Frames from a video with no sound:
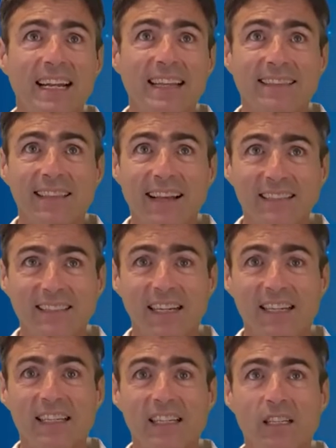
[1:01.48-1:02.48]
la
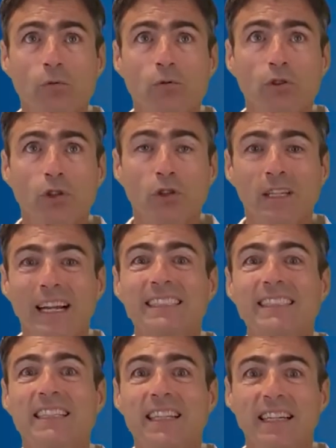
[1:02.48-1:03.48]
tasa y reducción del
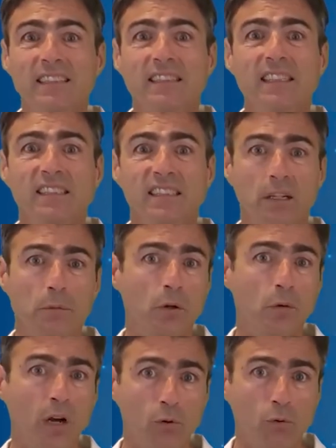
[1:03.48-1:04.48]
accidente
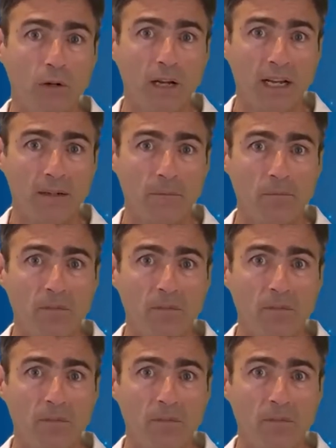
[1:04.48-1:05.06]
cerebrovascular.